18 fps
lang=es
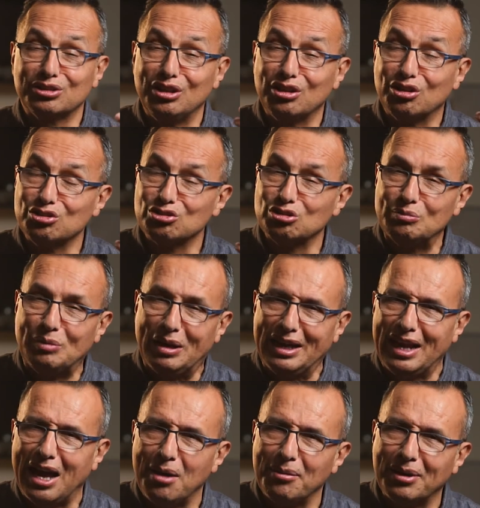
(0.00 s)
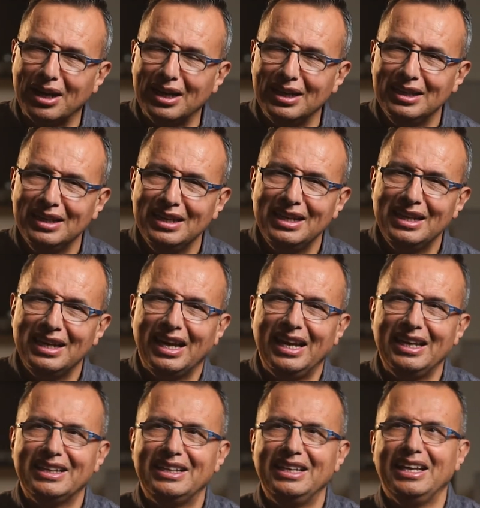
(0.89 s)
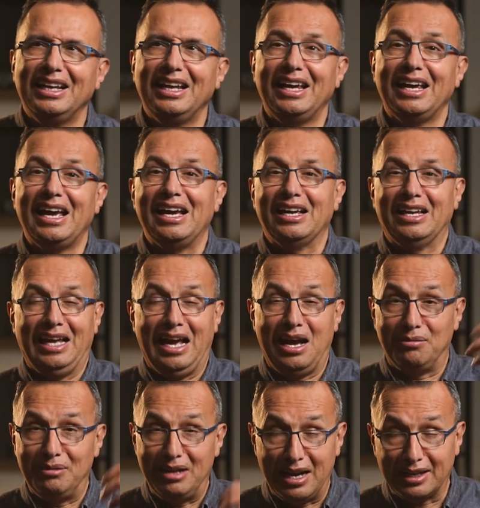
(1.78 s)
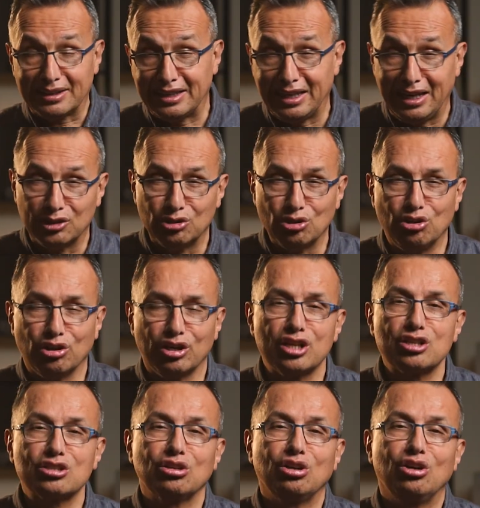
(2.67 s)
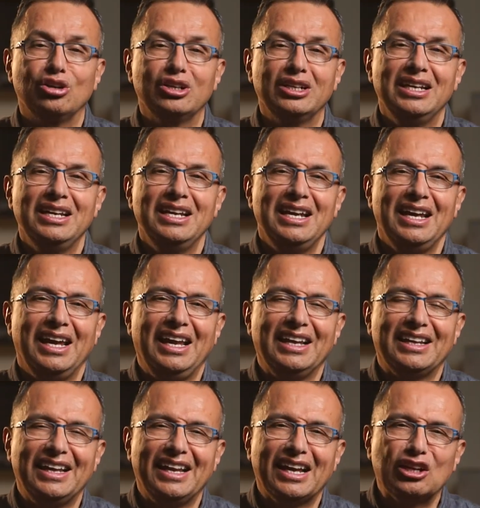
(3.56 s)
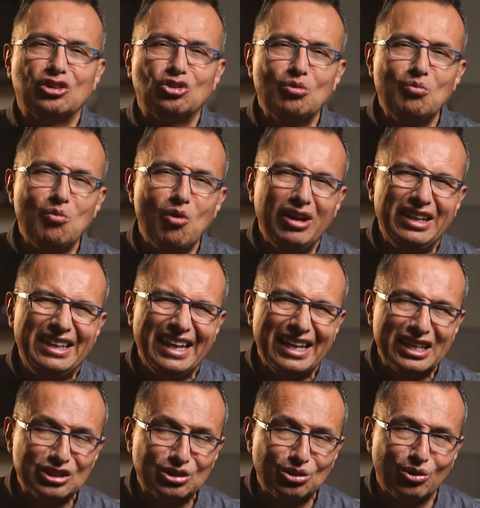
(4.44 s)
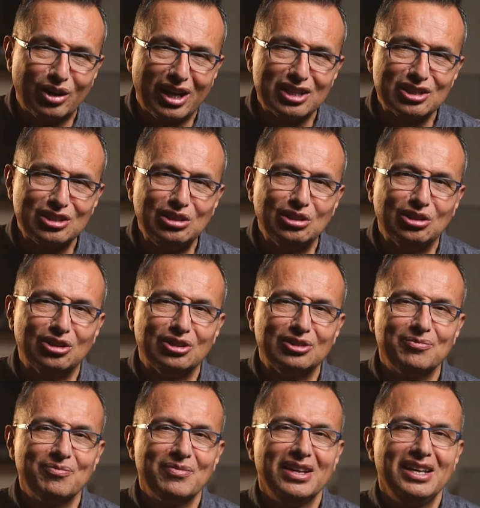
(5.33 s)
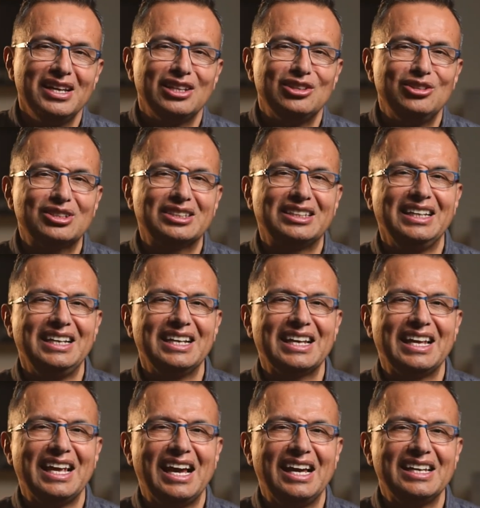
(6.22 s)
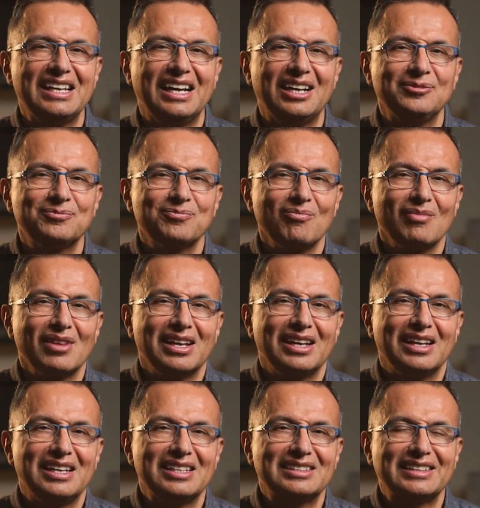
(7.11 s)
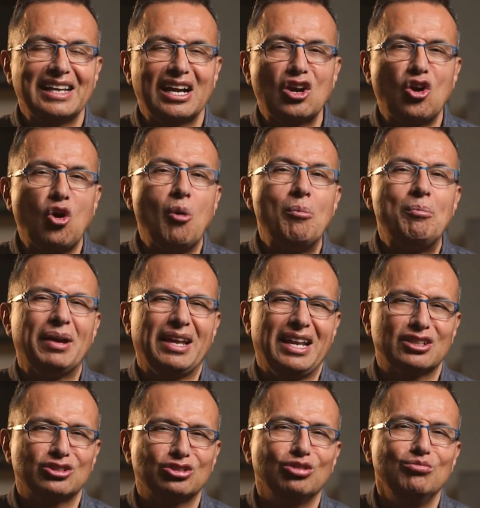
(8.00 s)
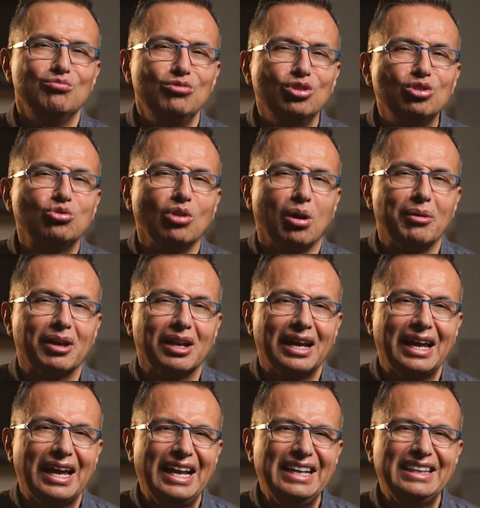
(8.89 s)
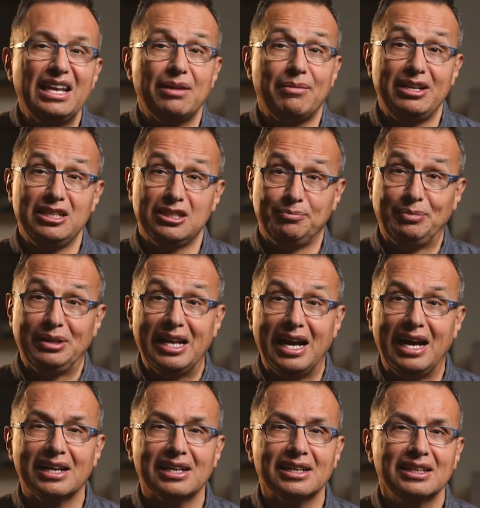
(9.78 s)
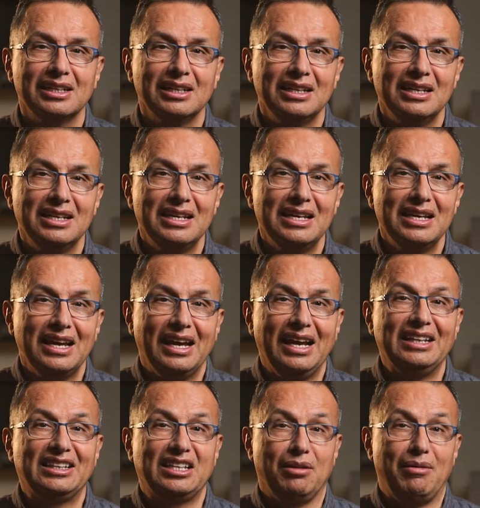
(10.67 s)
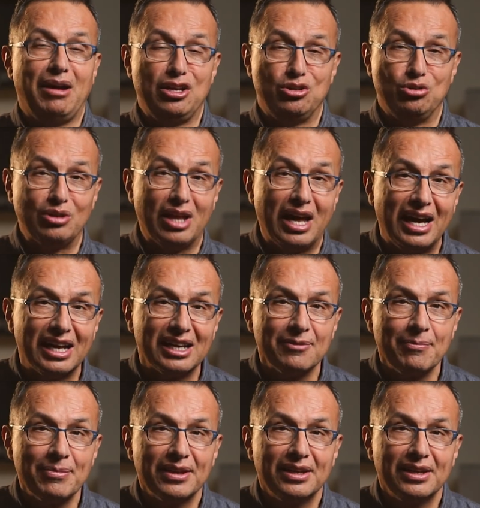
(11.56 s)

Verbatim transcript: con Él con su palabra. Él quiere hablarte a tu corazón. Él quiere que tú moldees tu oración. Dios quiere que haya esta cooperación mutua, ¿verdad? Él te va a inspirar, Él te va a ayudar